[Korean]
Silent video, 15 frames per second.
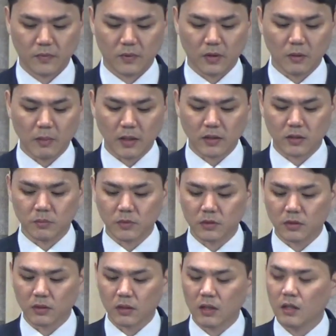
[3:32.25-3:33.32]
이
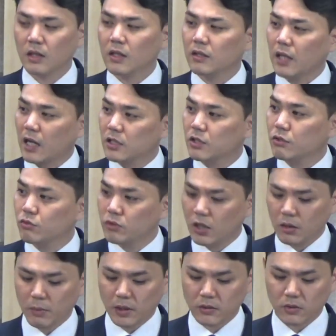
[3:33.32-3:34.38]
말씀은 당시
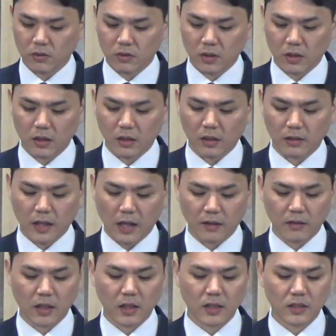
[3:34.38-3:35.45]
유다 백성들의
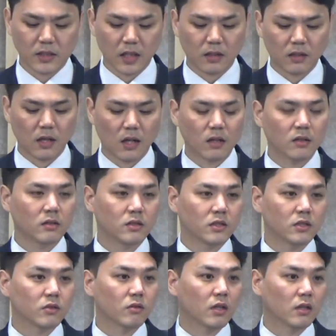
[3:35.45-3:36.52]
단단한 착각을
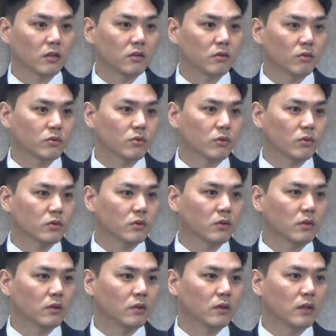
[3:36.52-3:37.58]
지적하는 것으로서